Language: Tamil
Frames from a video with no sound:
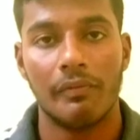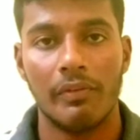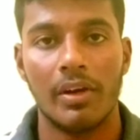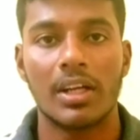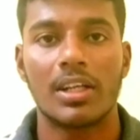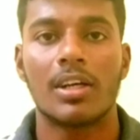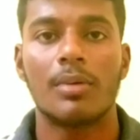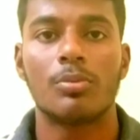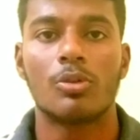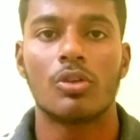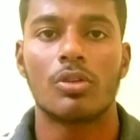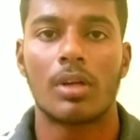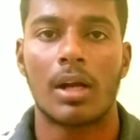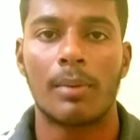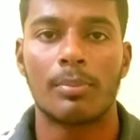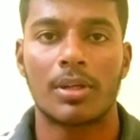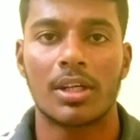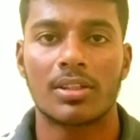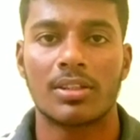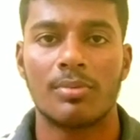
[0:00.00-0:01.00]
வெல்கம் டு
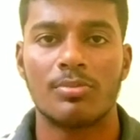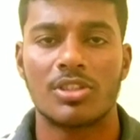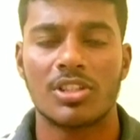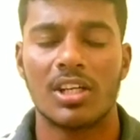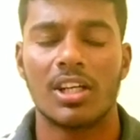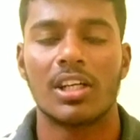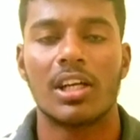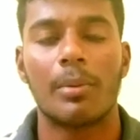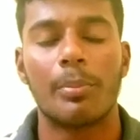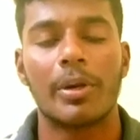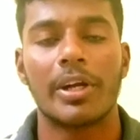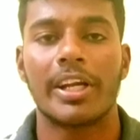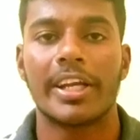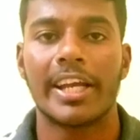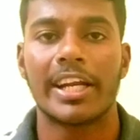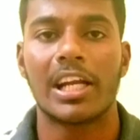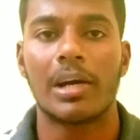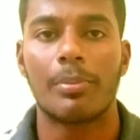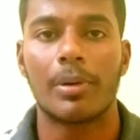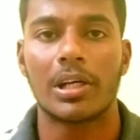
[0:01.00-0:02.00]
டிராம் டெக் சேனல் நம்ம
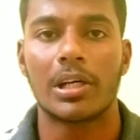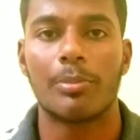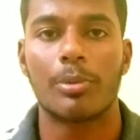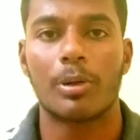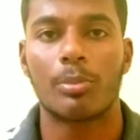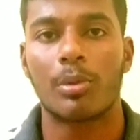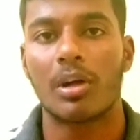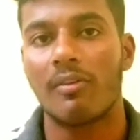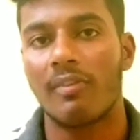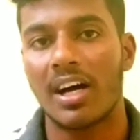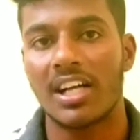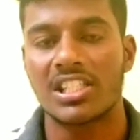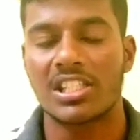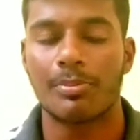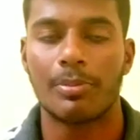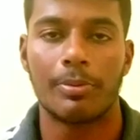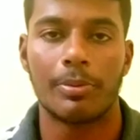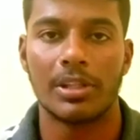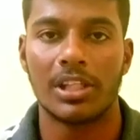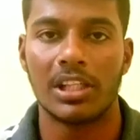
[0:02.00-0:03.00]
இன்னைக்கு என்ன பார்க்க போறோம்னா
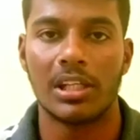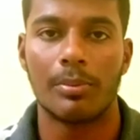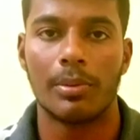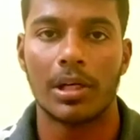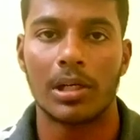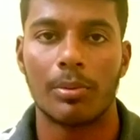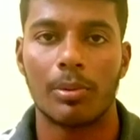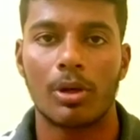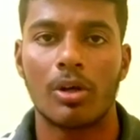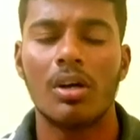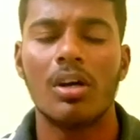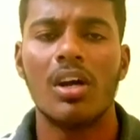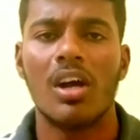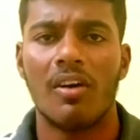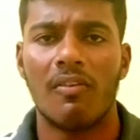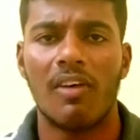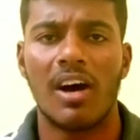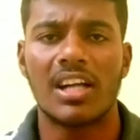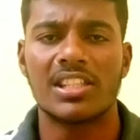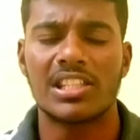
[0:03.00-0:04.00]
வாட்ஸ்அப் பத்தி தான் பார்க்க போறோம்
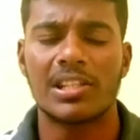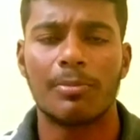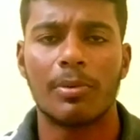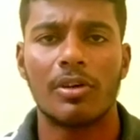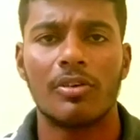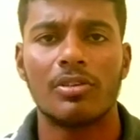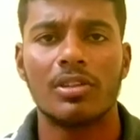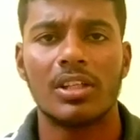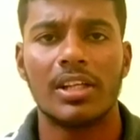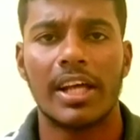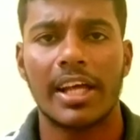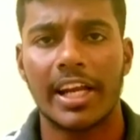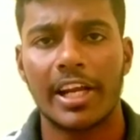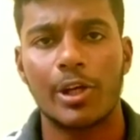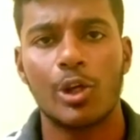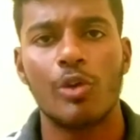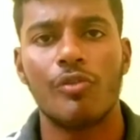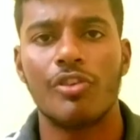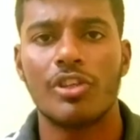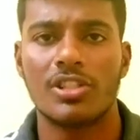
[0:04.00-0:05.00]
வாட்ஸ்அப்ல வந்து நிறைய
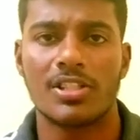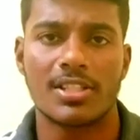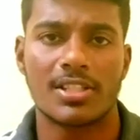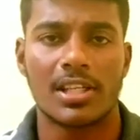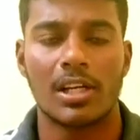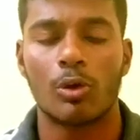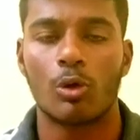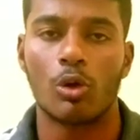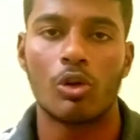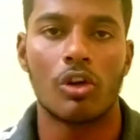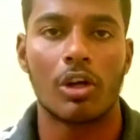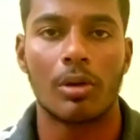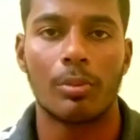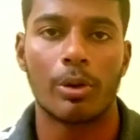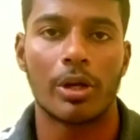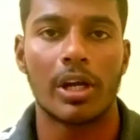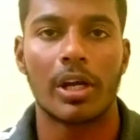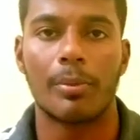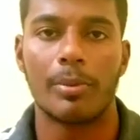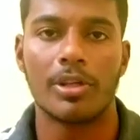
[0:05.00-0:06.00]
நியூ ஃபீச்சர்ஸ் எல்லாம் கொண்டு வர
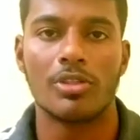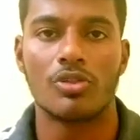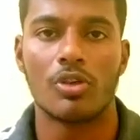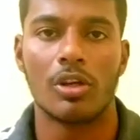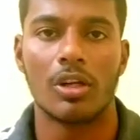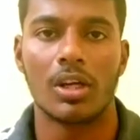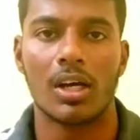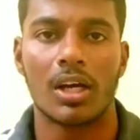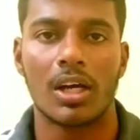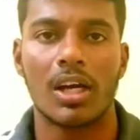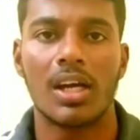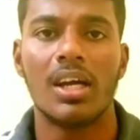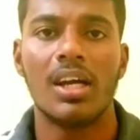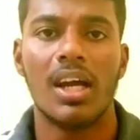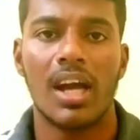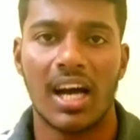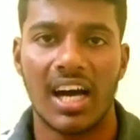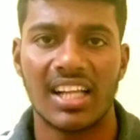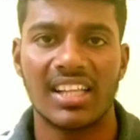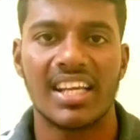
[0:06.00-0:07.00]
போறேன் அப்படின்னு சொல்லியிருக்காங்க
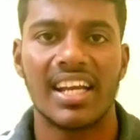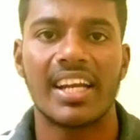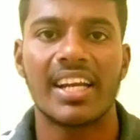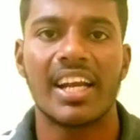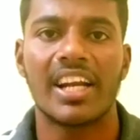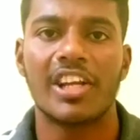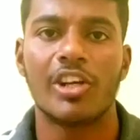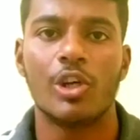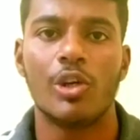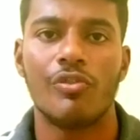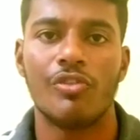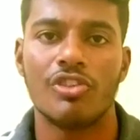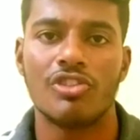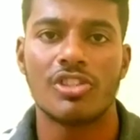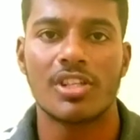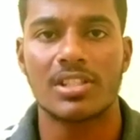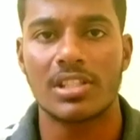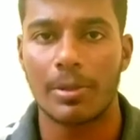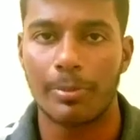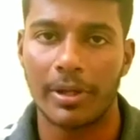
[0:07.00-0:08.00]
அது என்னென்ன நியூ
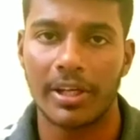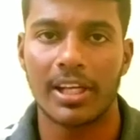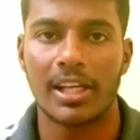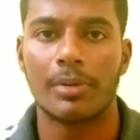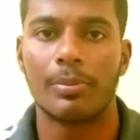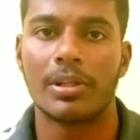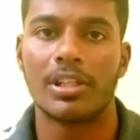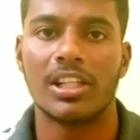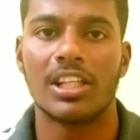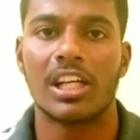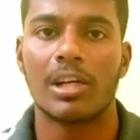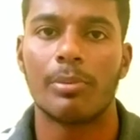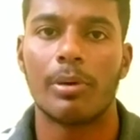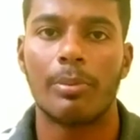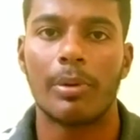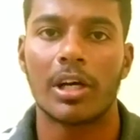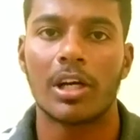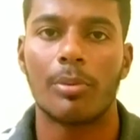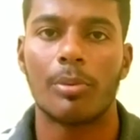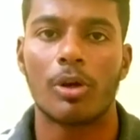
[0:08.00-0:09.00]
ஃபீச்சர்ஸ் அப்படிங்கறத பத்தி தான்
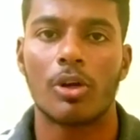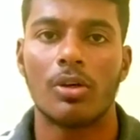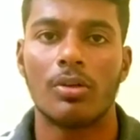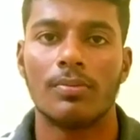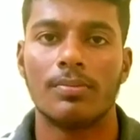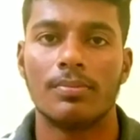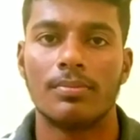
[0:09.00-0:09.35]
நம்ம பார்க்க போறோம்